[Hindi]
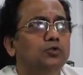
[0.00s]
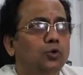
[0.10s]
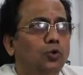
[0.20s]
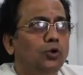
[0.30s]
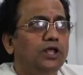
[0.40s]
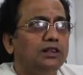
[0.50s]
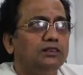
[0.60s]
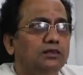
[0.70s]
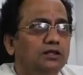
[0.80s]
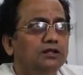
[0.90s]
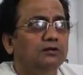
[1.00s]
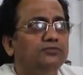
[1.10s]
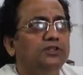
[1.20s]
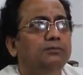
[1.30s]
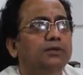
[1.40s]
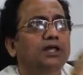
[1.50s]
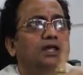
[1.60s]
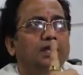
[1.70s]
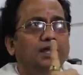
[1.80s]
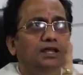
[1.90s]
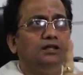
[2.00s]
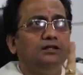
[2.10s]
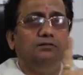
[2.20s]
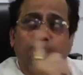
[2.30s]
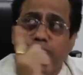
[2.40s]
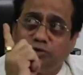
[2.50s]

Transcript: दो या तीन हफ्ते में एक दिन